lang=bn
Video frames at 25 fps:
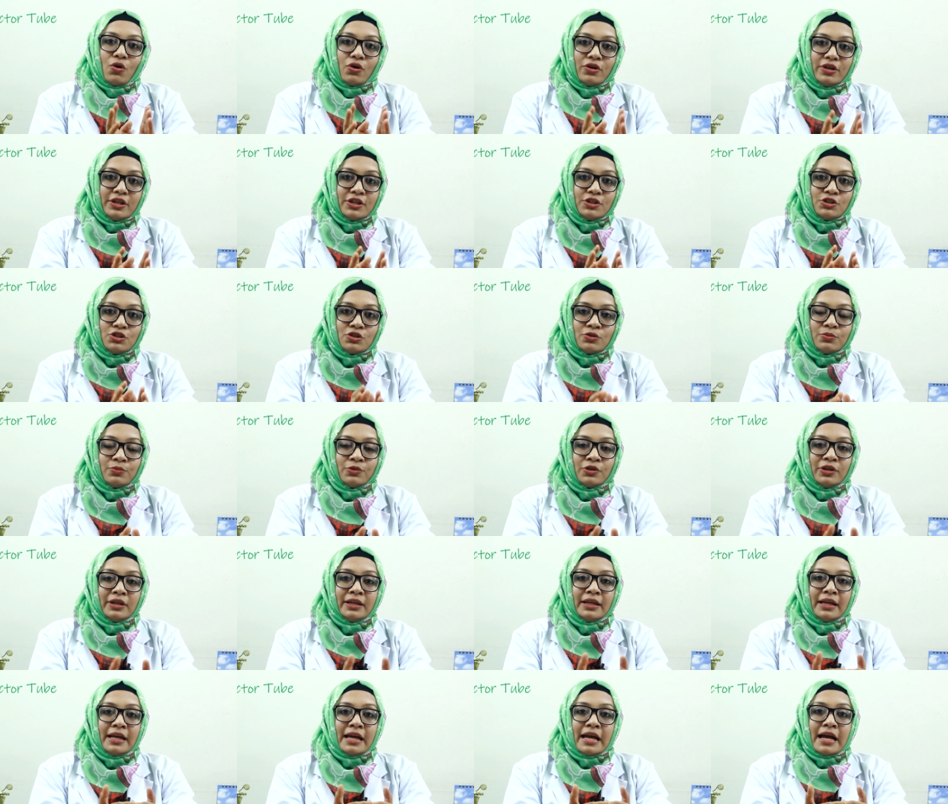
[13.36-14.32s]
অনেক
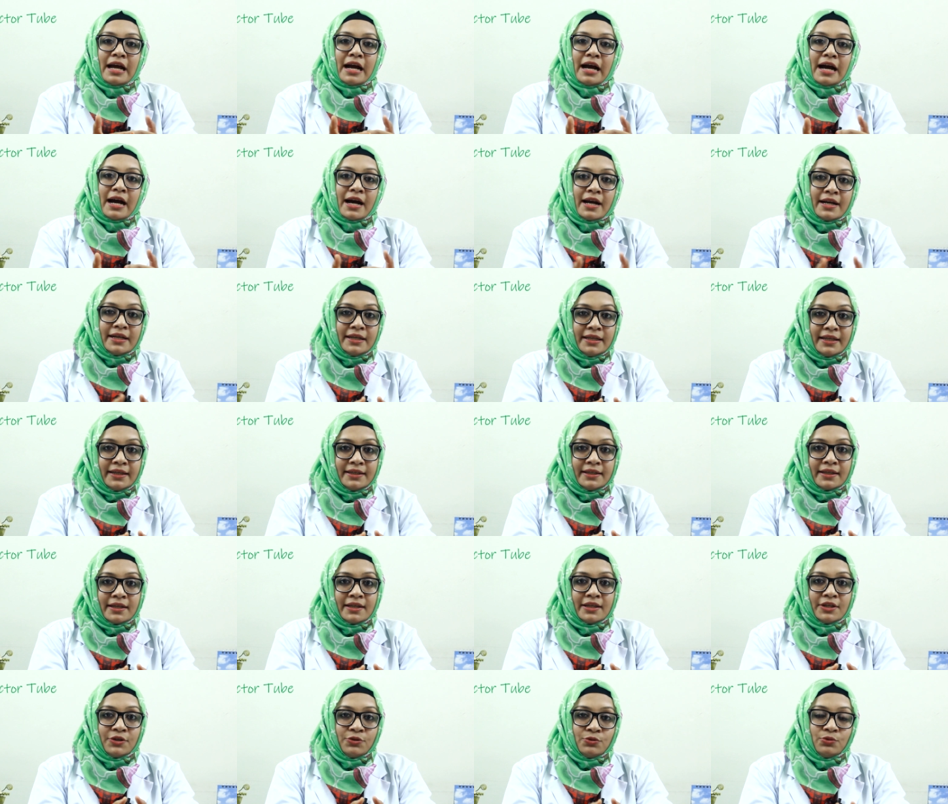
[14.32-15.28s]
সময় হার্ট
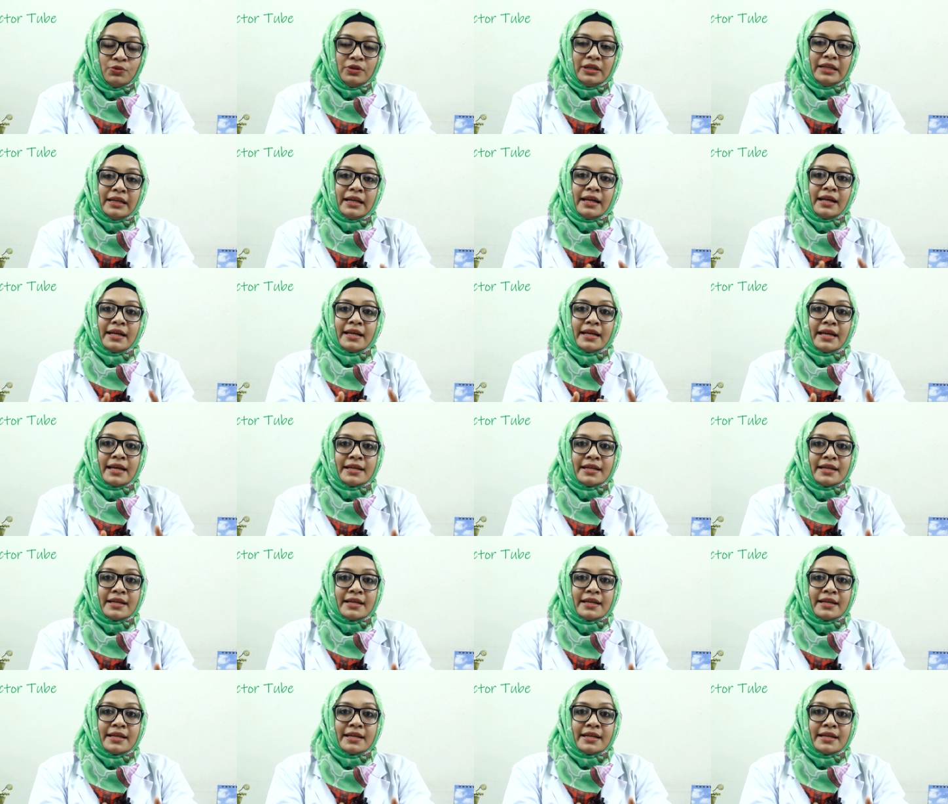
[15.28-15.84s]
অ্যাটাকের রুগীরা